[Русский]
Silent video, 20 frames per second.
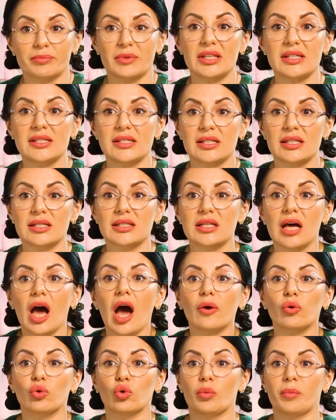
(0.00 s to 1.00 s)
идти
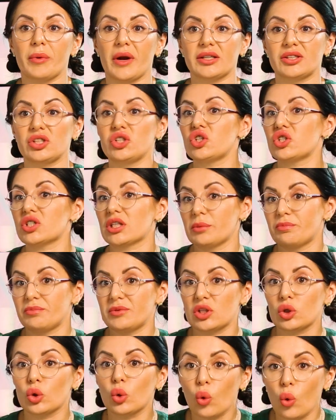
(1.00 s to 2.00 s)
за руку практически
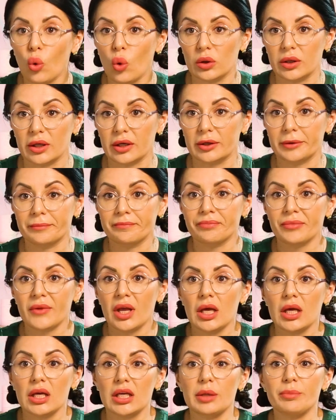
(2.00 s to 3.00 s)
психолог –
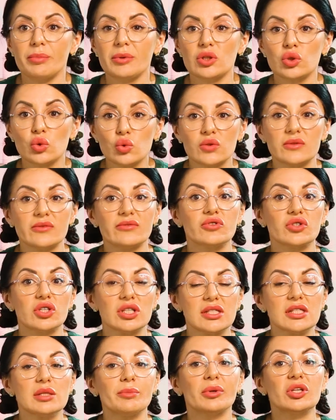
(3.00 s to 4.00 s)
и присутствовать в
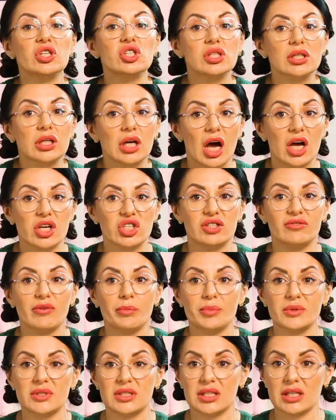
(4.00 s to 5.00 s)
жизни почти каждого
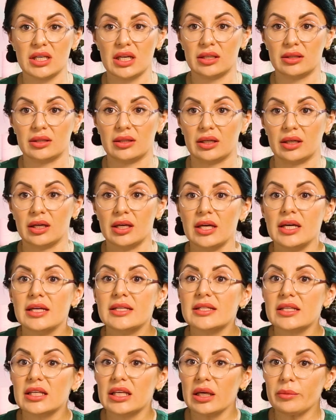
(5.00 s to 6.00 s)
пациента,
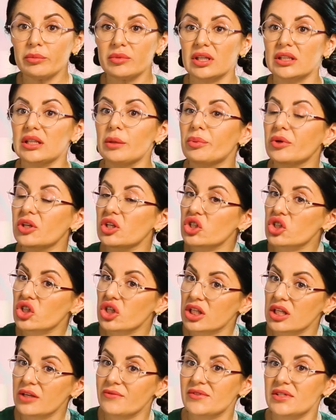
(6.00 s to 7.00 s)
с кем-то на
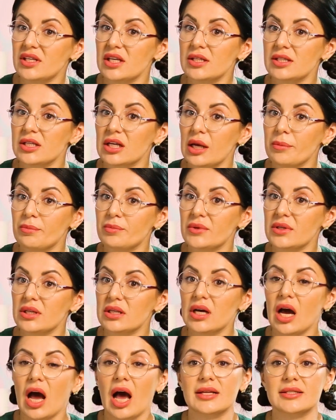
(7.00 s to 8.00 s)
протяжении всей
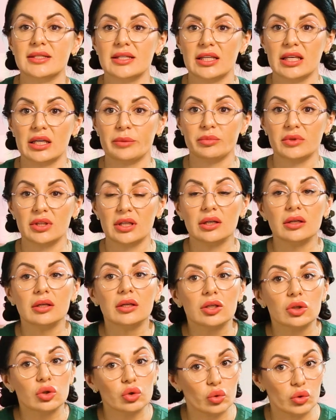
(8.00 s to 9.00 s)
терапии, а с кем-то
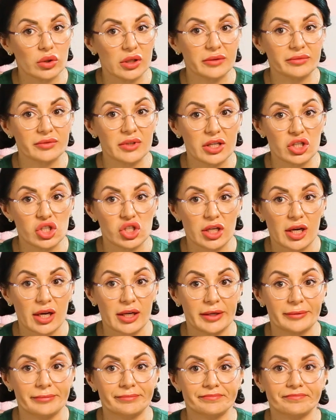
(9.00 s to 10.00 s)
только в
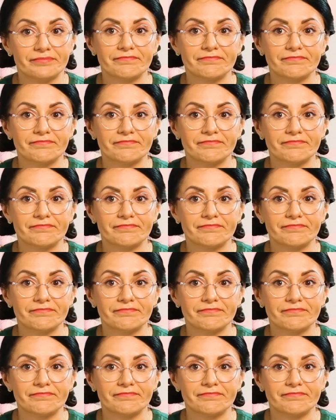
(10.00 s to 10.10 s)
начале.